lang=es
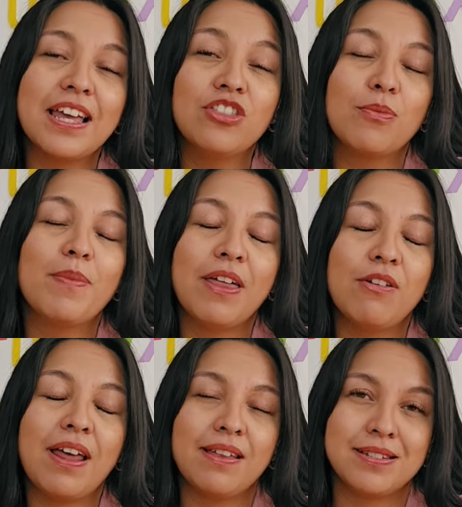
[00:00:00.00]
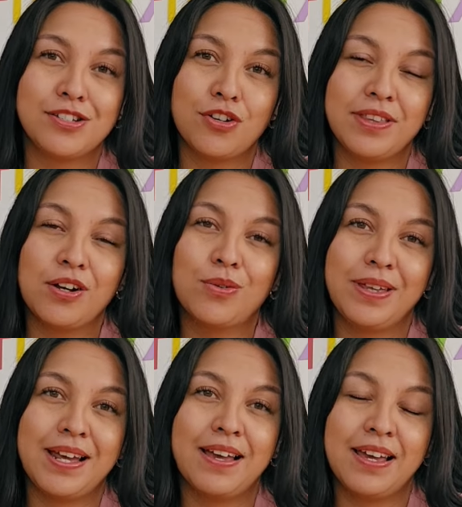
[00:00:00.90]
haya tomado la decisión de
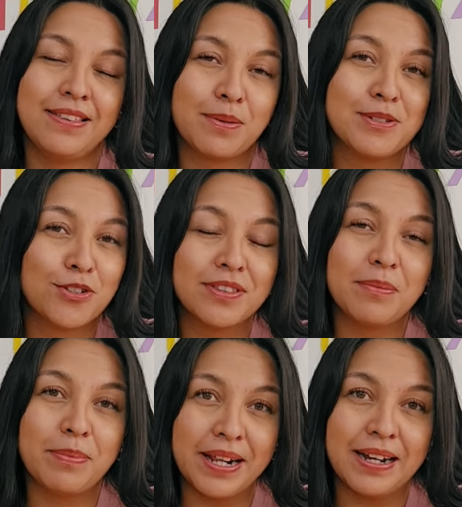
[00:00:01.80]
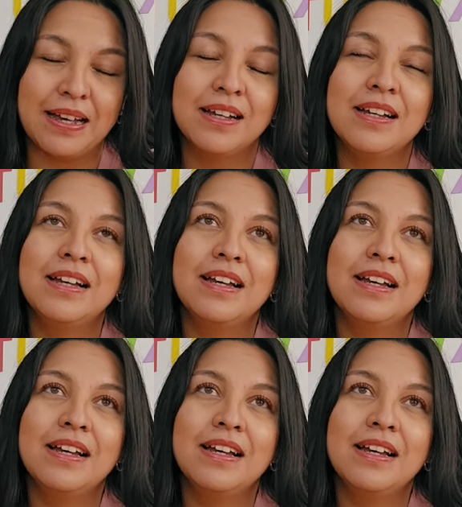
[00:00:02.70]
acudir a intervención temprana.